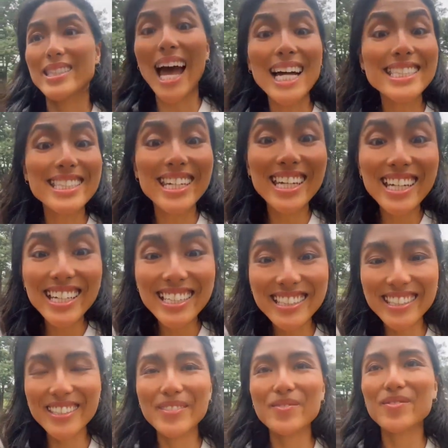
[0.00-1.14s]
That's it!
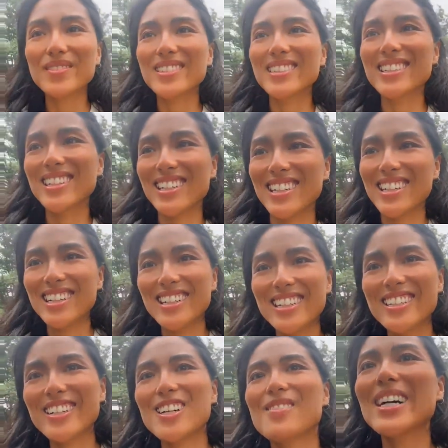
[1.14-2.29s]

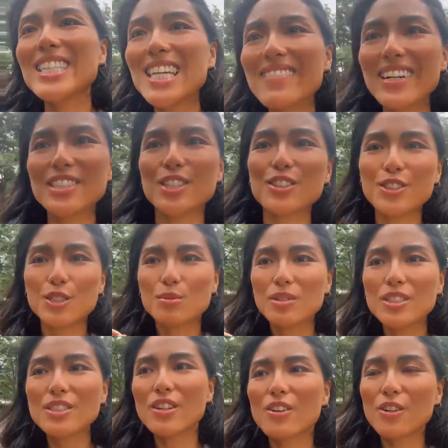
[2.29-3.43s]
You know, わざわざ自
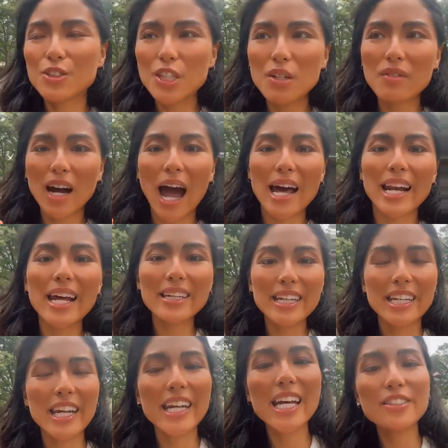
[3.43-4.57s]
分のことは殻
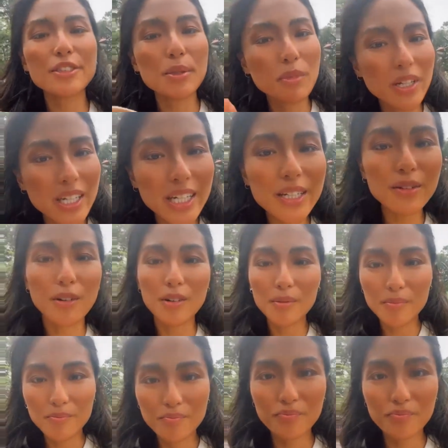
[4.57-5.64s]
に入れなくてもいいの